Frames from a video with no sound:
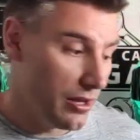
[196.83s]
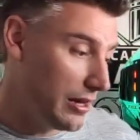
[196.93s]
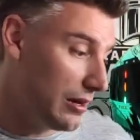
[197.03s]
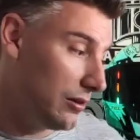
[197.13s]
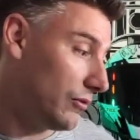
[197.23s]

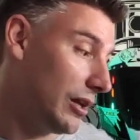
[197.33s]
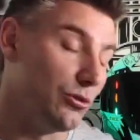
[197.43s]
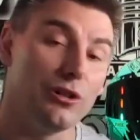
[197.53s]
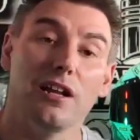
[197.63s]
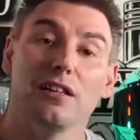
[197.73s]
Et voilà,
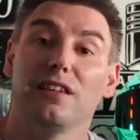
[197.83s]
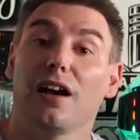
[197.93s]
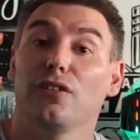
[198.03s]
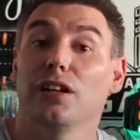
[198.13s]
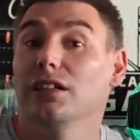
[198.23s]
donc il a été,
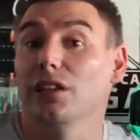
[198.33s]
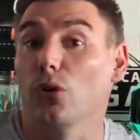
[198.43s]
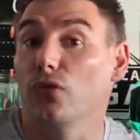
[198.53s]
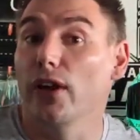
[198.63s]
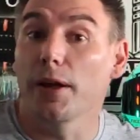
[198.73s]
il a été
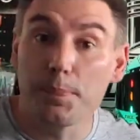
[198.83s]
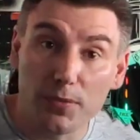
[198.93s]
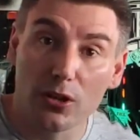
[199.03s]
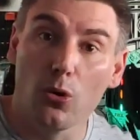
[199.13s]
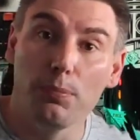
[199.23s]
refait
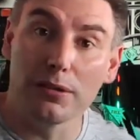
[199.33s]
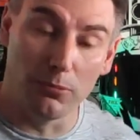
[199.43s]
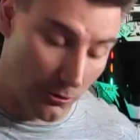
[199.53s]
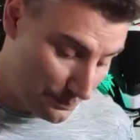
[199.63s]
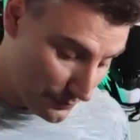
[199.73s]

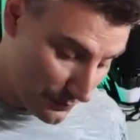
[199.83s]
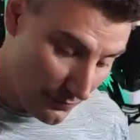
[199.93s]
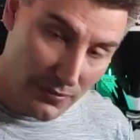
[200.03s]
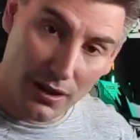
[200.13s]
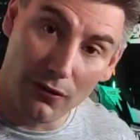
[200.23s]
complètement.
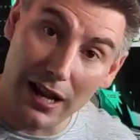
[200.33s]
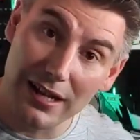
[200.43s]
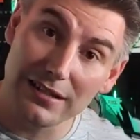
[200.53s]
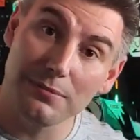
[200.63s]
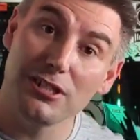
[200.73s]
Voilà
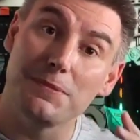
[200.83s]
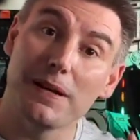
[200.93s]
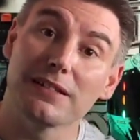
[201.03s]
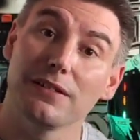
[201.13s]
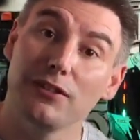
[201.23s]
les amis,
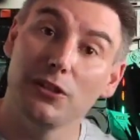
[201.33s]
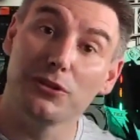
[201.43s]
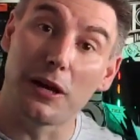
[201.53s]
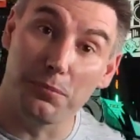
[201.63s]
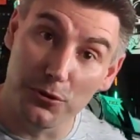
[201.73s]
j'espère que cette vidéo
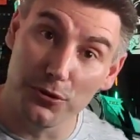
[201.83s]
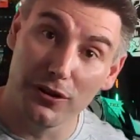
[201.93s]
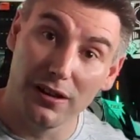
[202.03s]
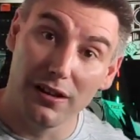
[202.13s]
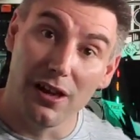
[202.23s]
t'a plu.
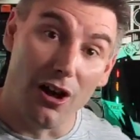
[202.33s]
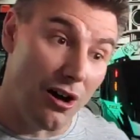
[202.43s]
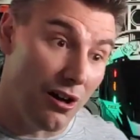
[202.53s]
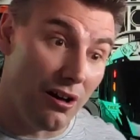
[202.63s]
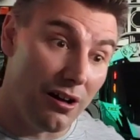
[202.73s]

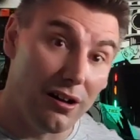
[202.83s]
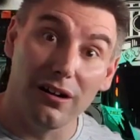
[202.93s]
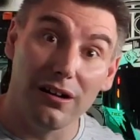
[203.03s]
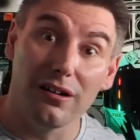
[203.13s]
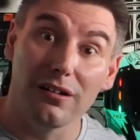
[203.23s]

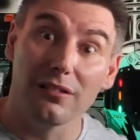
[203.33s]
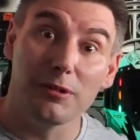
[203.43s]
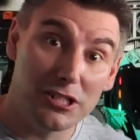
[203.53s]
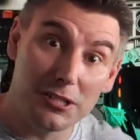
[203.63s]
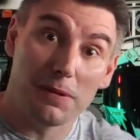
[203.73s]
Euh,
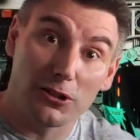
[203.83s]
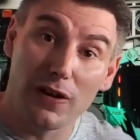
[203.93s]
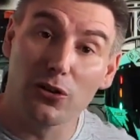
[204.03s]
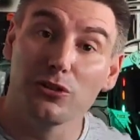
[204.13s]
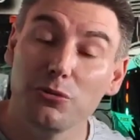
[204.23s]
ben, j'espère que tu
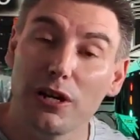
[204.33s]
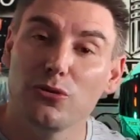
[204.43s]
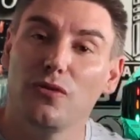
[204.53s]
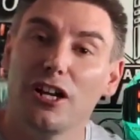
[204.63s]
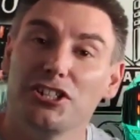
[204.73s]
vas continuer à
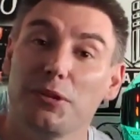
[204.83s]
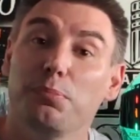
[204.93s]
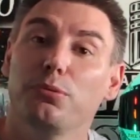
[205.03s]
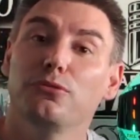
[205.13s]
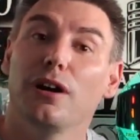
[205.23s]
suivre la chaîne
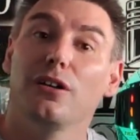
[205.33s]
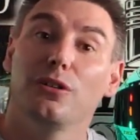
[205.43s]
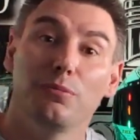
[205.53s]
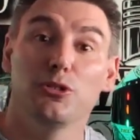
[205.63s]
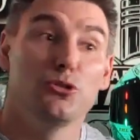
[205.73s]
pour pouvoir euh,
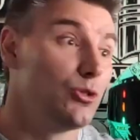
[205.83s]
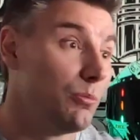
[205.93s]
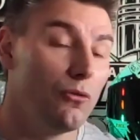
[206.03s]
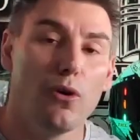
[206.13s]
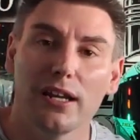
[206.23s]
ben,
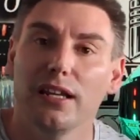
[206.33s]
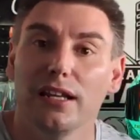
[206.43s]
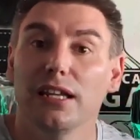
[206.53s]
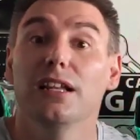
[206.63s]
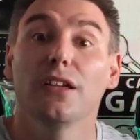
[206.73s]
justement voir
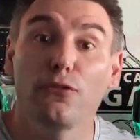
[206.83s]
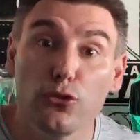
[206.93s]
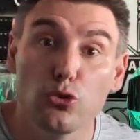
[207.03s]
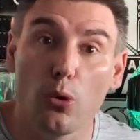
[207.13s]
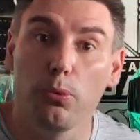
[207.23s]
les,
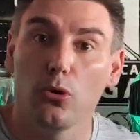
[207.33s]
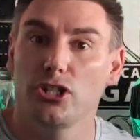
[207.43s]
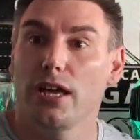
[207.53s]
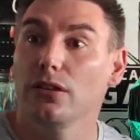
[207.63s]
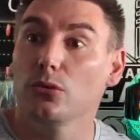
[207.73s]
futurs projets.